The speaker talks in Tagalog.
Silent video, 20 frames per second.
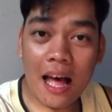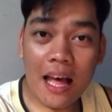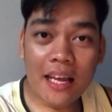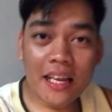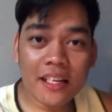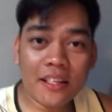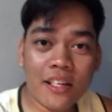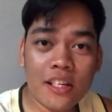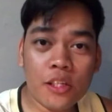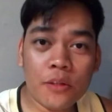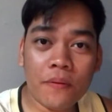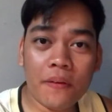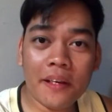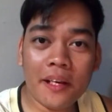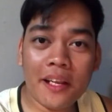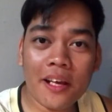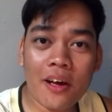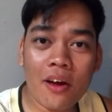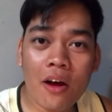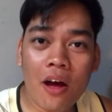In this
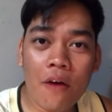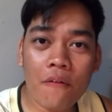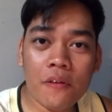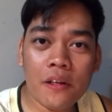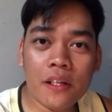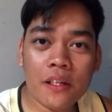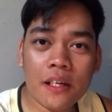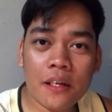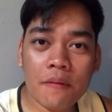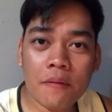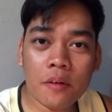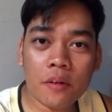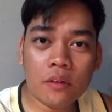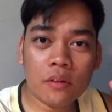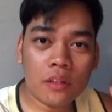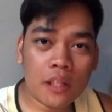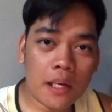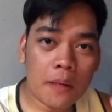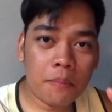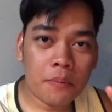video, I will give you
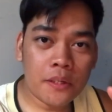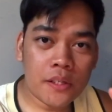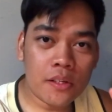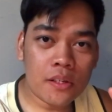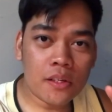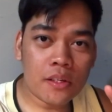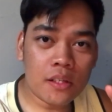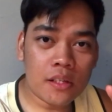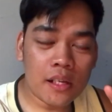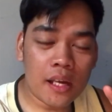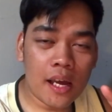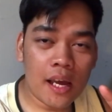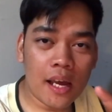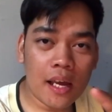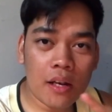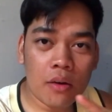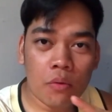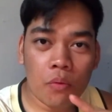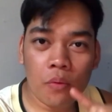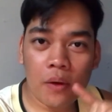tips
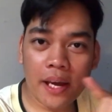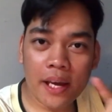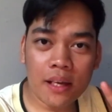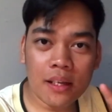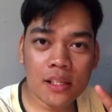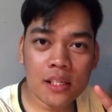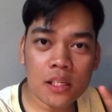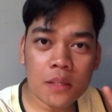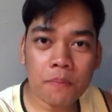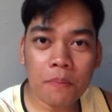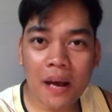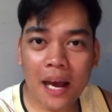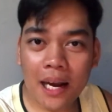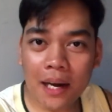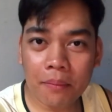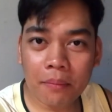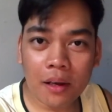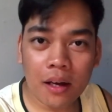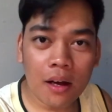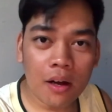and ways para
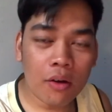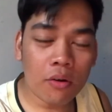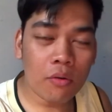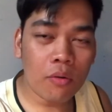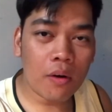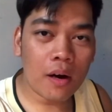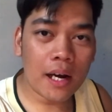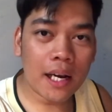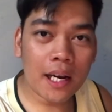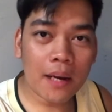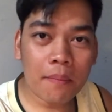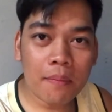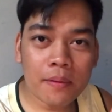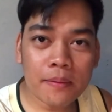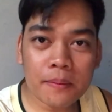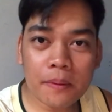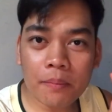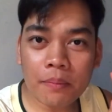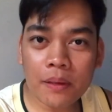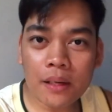makakuha ka ng mas
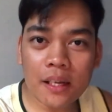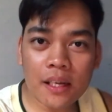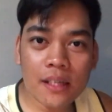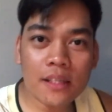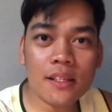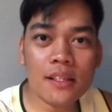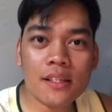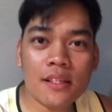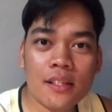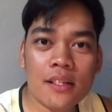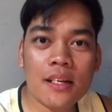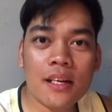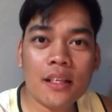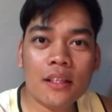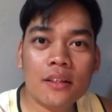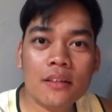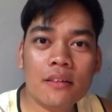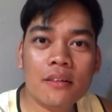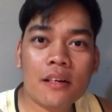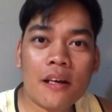mabilis
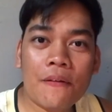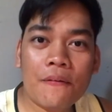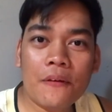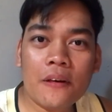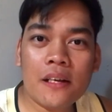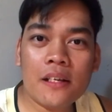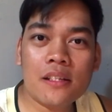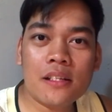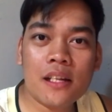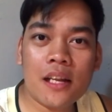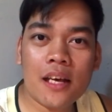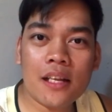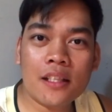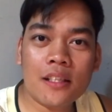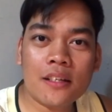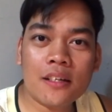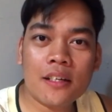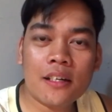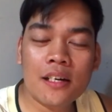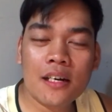nitong reference
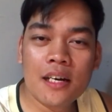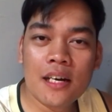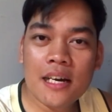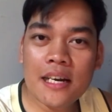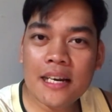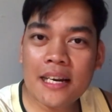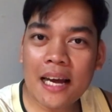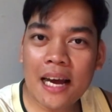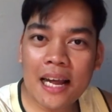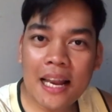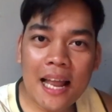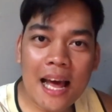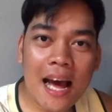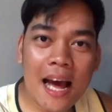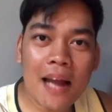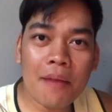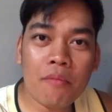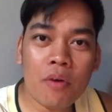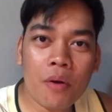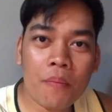letter na
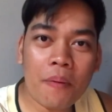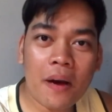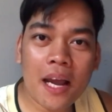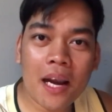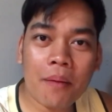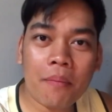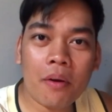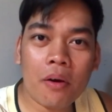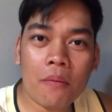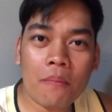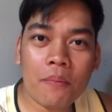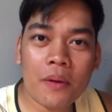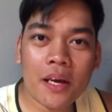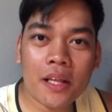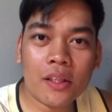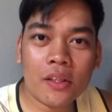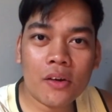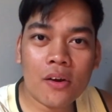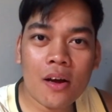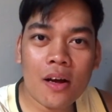kailangan mo para
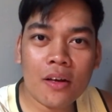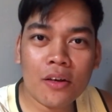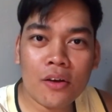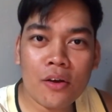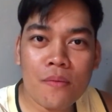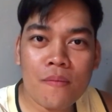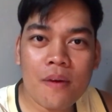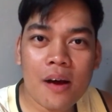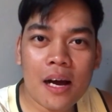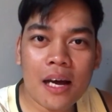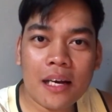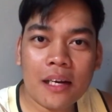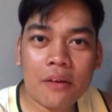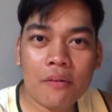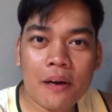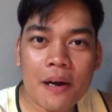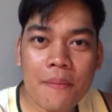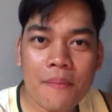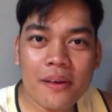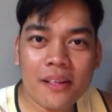makumpleto ang iyong mga
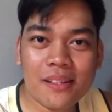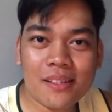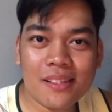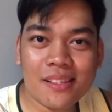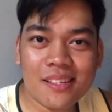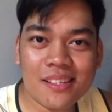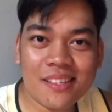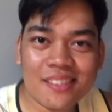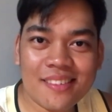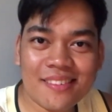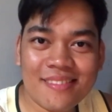requirements.